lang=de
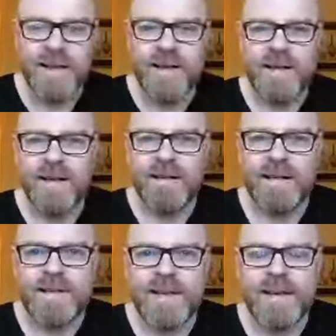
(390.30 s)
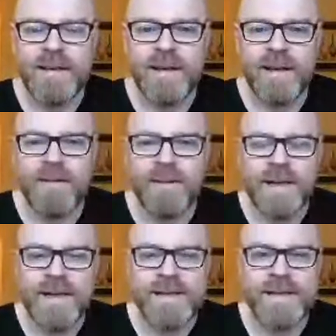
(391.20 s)
äh, dass er ja, wenn
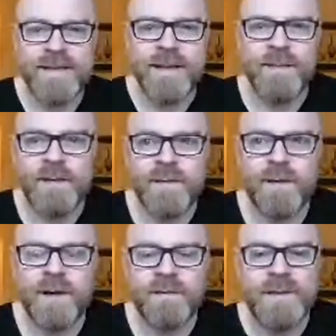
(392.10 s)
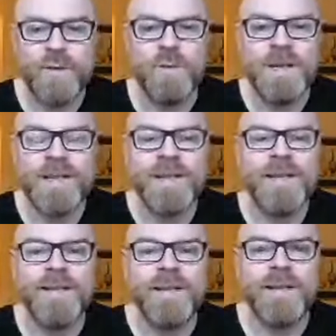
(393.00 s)
er sich selber die fragt, wie
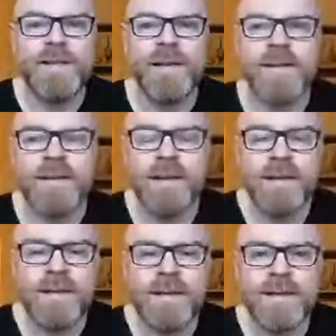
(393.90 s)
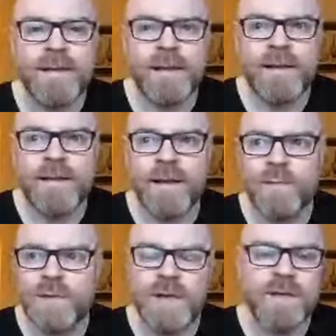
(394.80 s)
dupliziert sich das jetzt, dass er ja in der
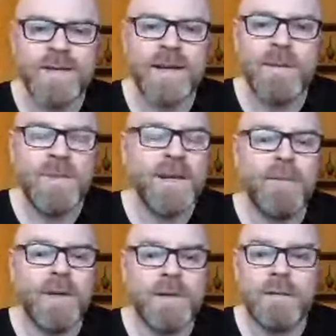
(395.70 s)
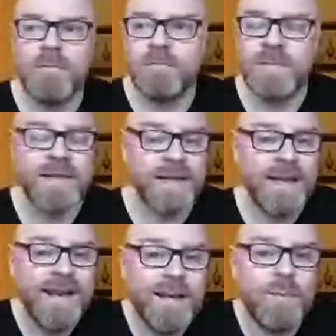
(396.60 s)
Apotheke seinen Mitarbeitern das
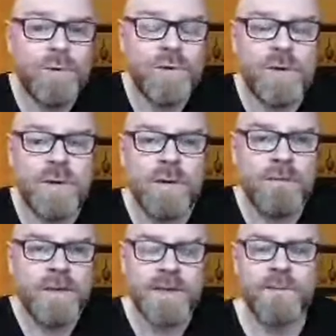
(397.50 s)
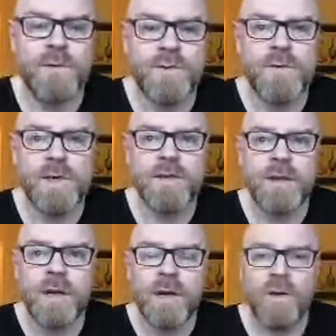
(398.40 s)
erklären muss, wie das funktioniert.
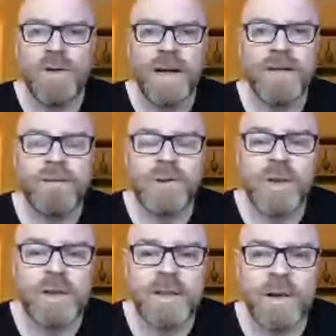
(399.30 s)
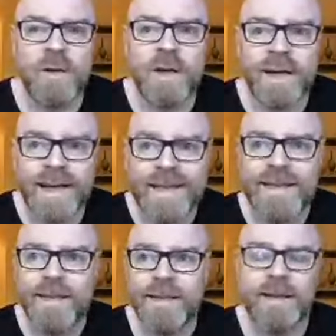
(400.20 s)
Und er hat wahrscheinlich auch
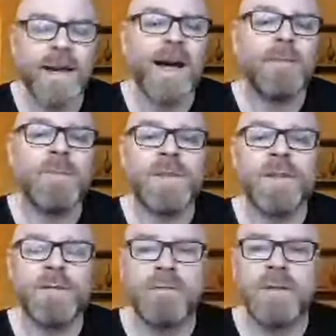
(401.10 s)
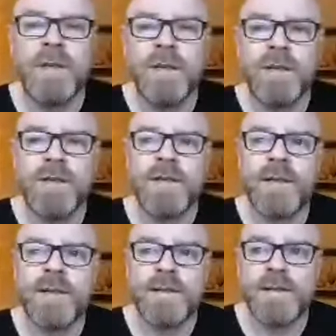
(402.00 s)
rechtliche Rahmenbedingungen, dass,
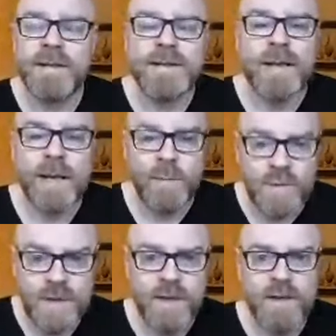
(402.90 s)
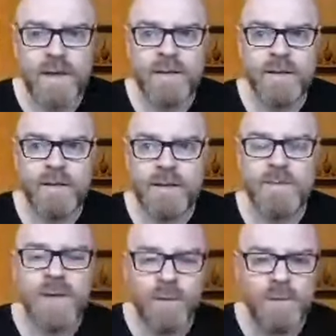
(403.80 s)
er, dass ein Apotheker, der hat ja, es
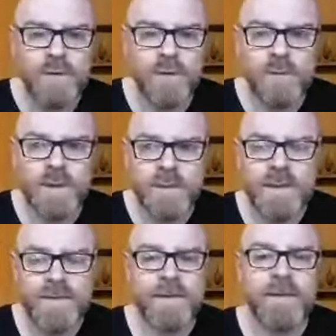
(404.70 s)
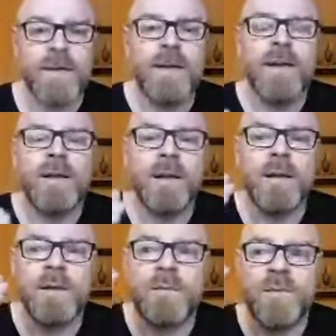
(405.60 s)
gibt ja einen Grund, warum man immer sagt,
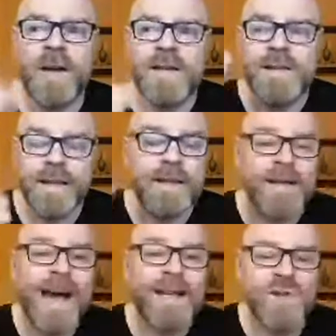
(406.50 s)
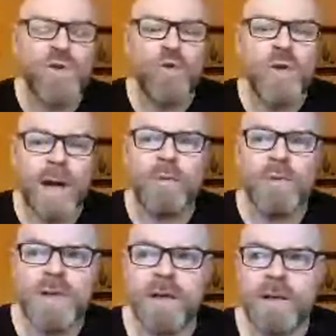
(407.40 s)
äh, fragen Sie Ihren Arzt oder
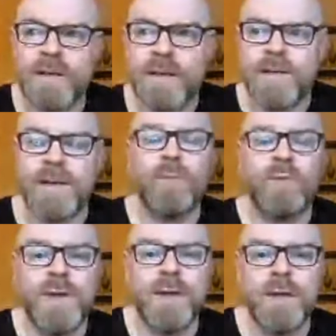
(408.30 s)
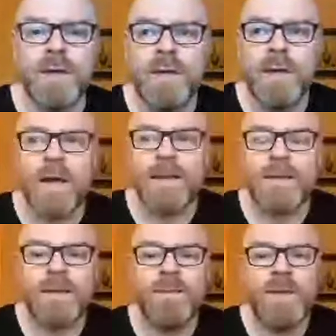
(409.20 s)
Apotheker. Das heißt, der Apotheker hat
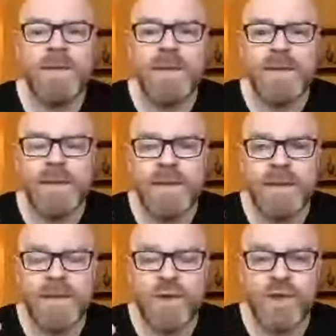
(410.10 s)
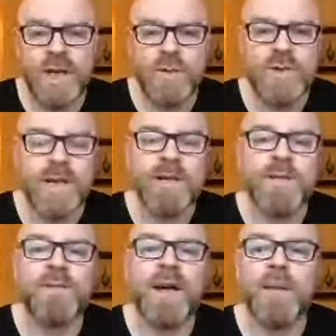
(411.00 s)
immer die, die, den Status eines
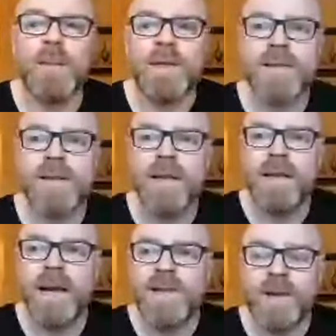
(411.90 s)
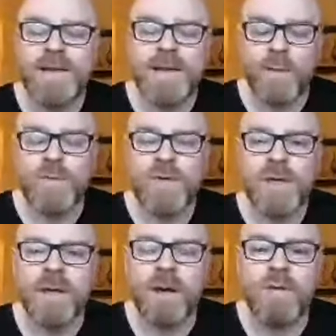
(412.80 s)
Fachmanns. Also hat der
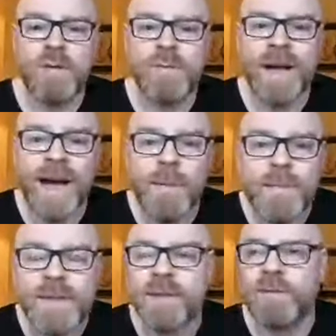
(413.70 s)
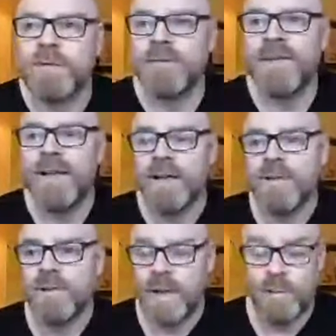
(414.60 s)
Apotheker auch ein paar Rahmenbedingungen. Wenn
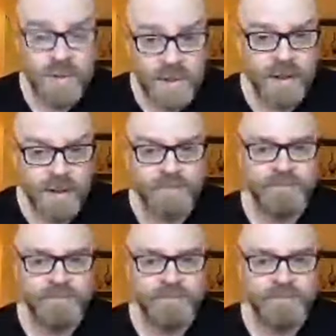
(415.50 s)
also der Apotheker